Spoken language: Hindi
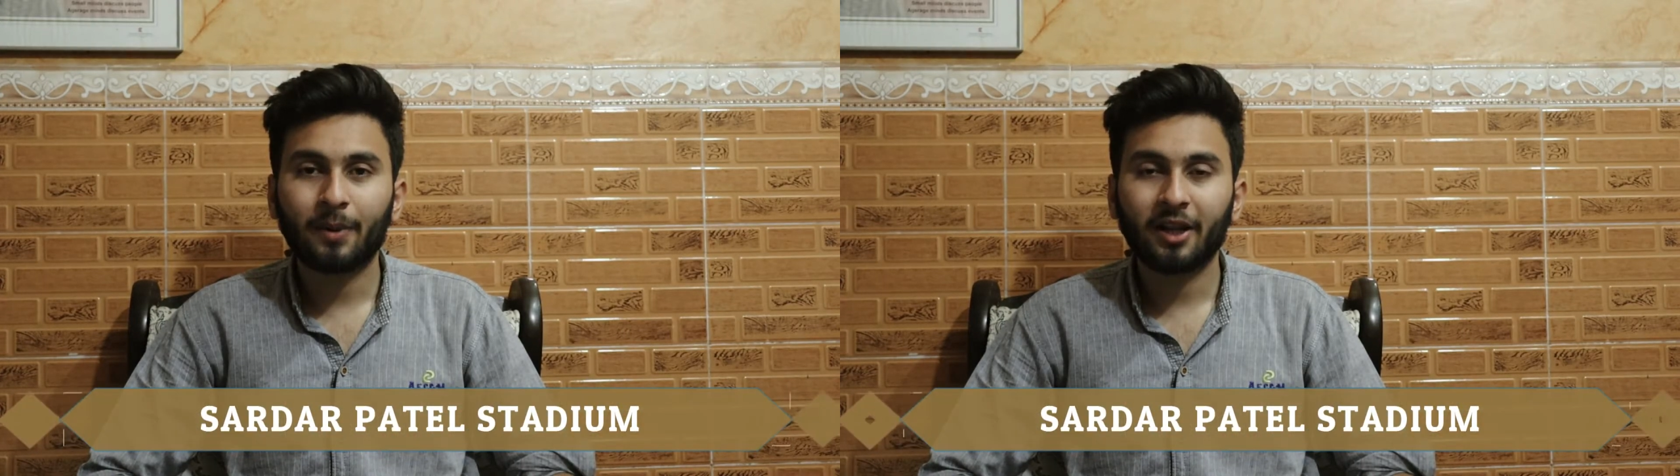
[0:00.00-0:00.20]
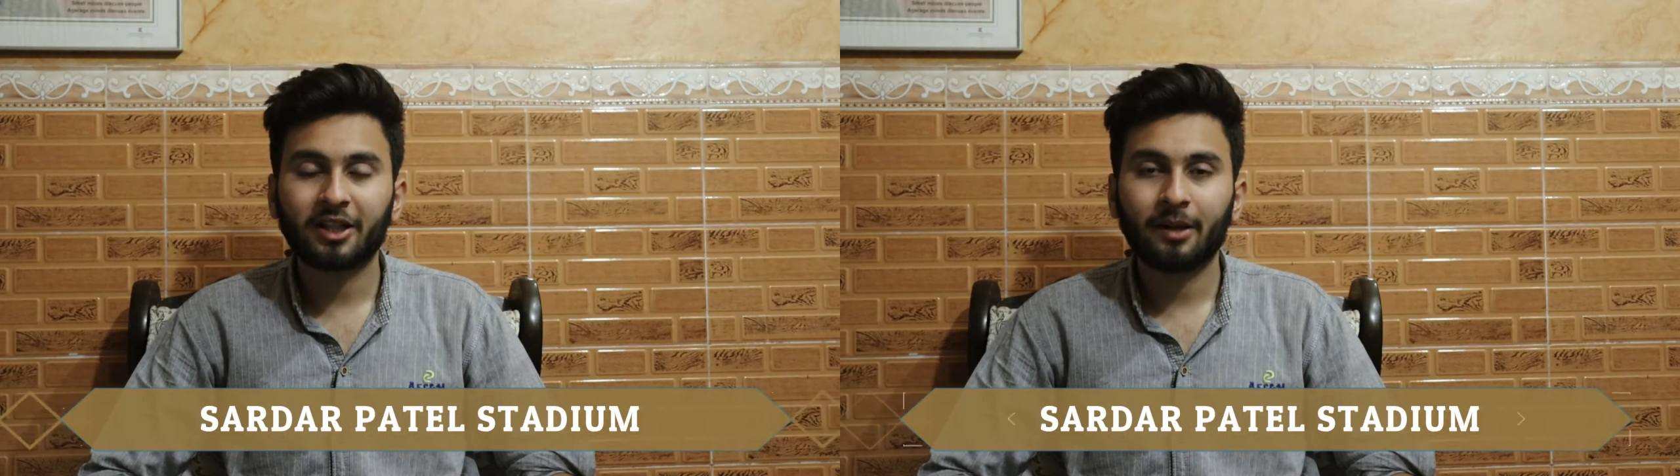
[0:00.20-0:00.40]

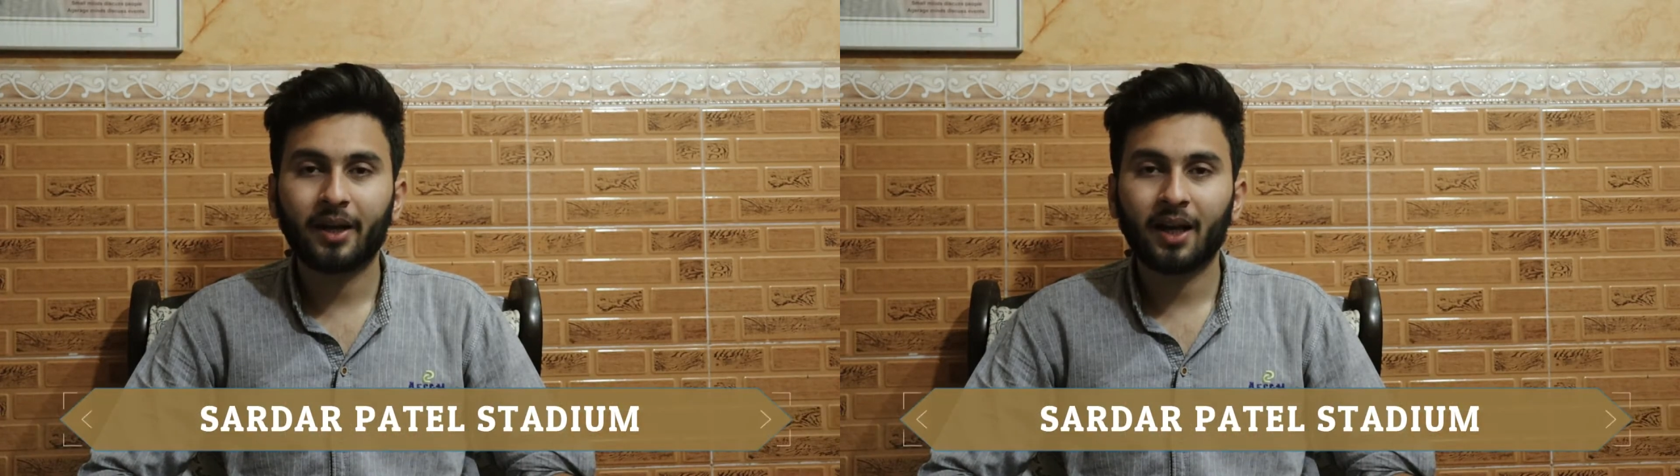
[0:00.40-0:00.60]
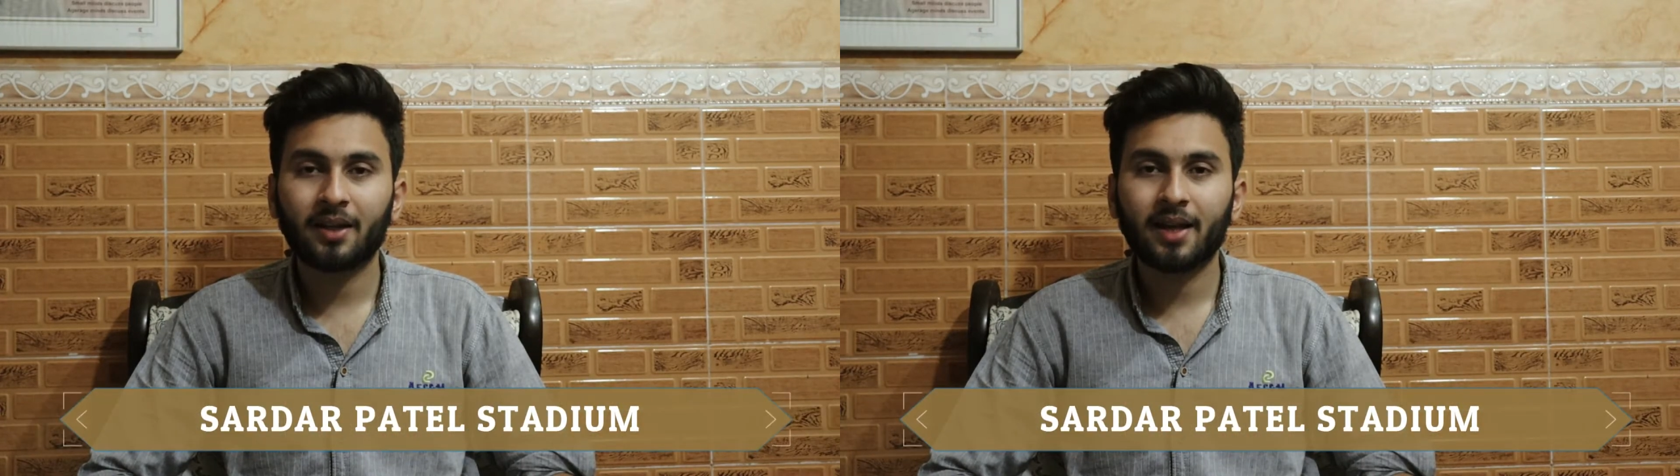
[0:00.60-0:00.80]
पटेल स्टेडियम
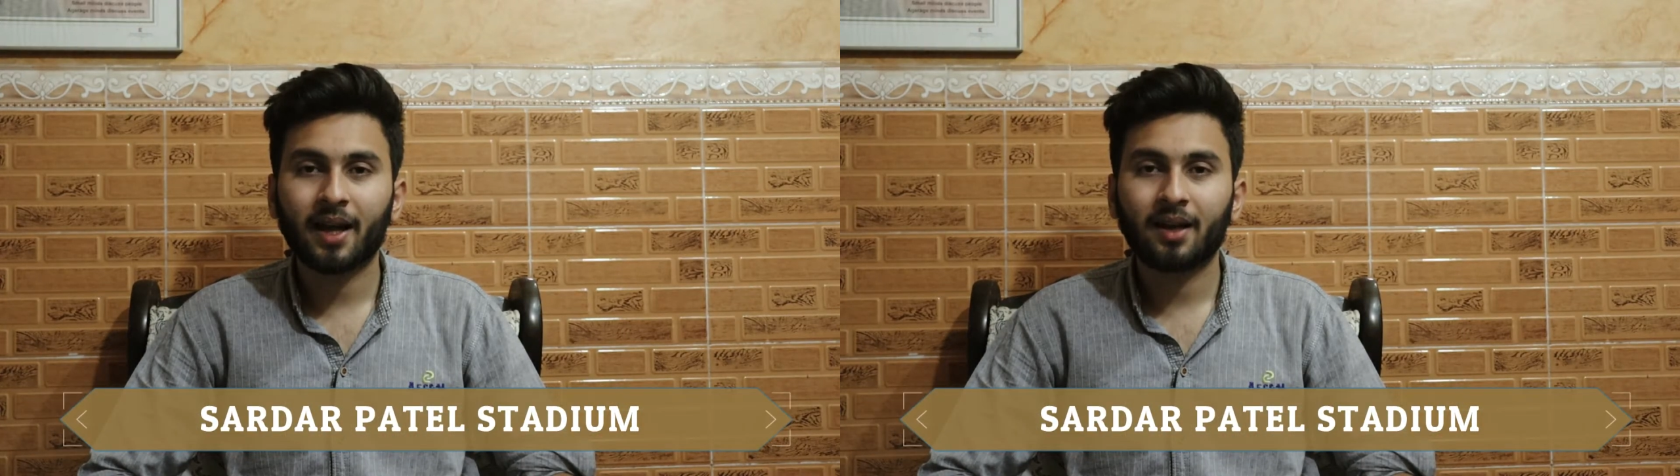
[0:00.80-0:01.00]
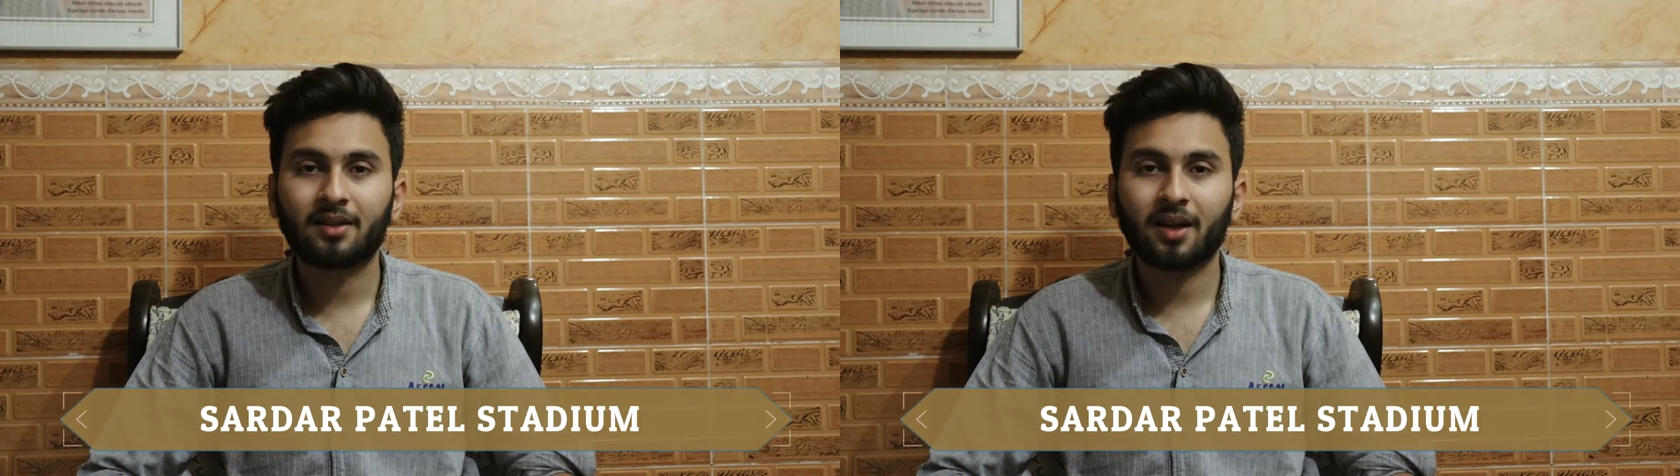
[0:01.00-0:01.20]
में खेला
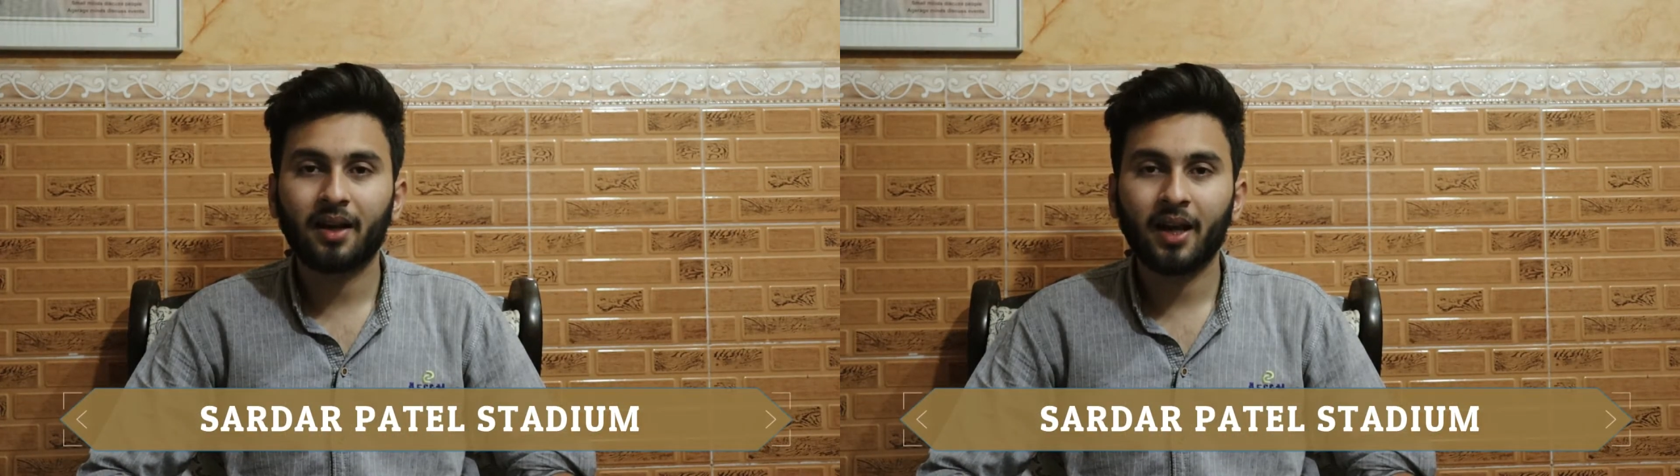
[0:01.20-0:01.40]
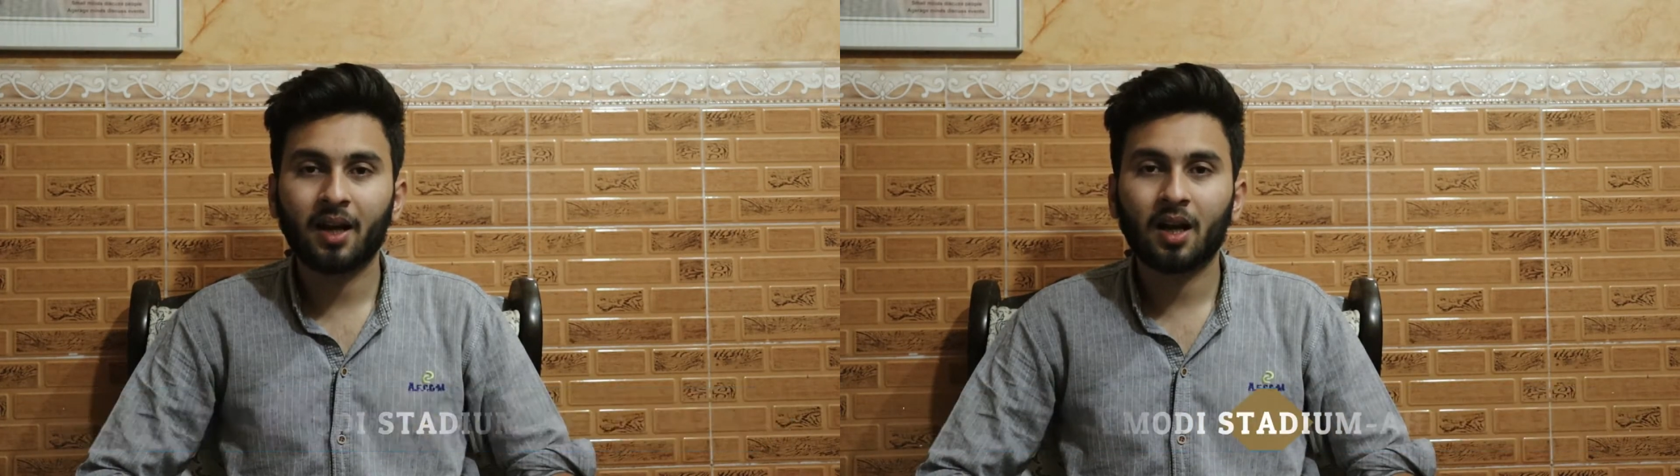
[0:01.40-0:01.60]
जाएगा जिसका
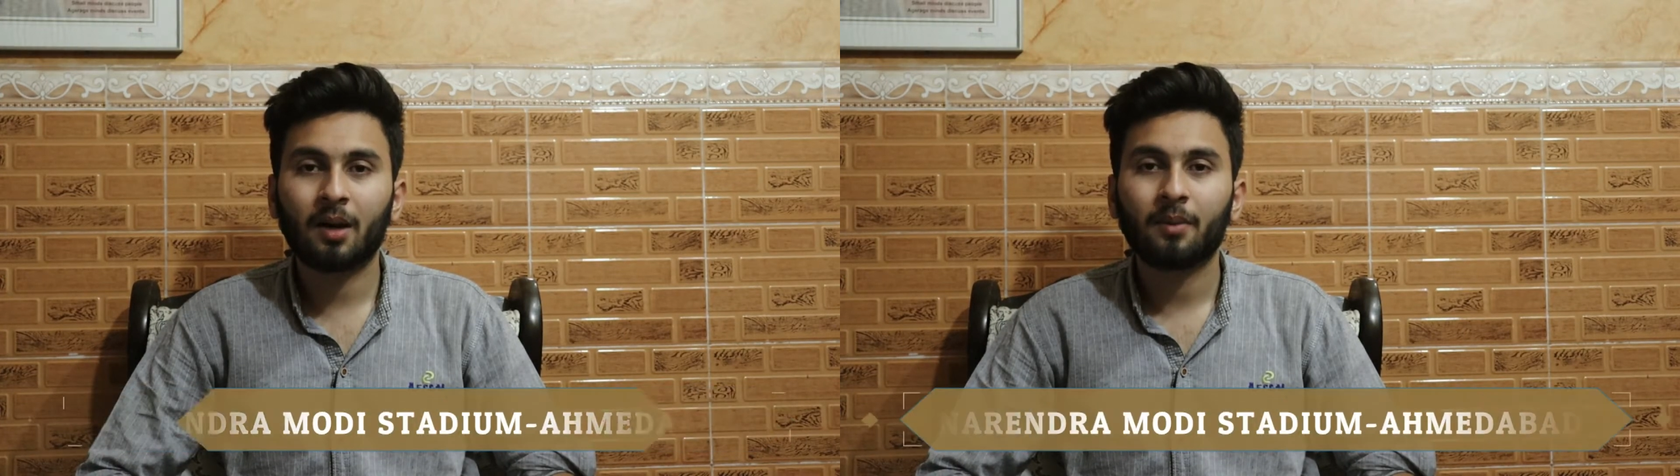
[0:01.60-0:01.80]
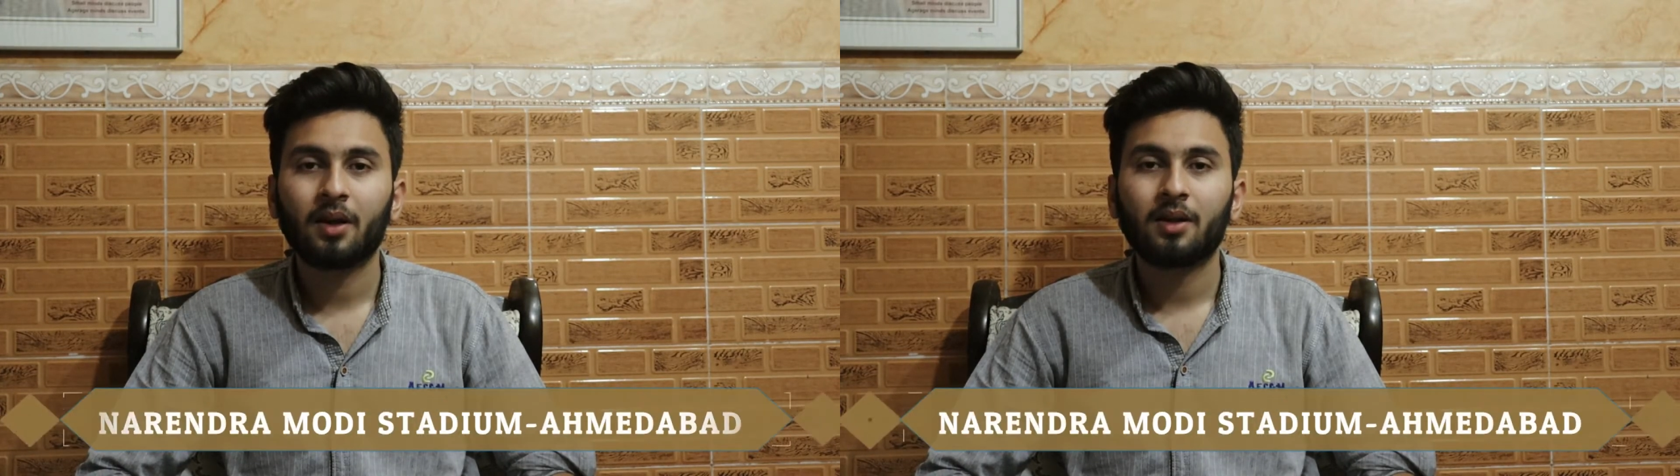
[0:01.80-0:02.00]
नया नाम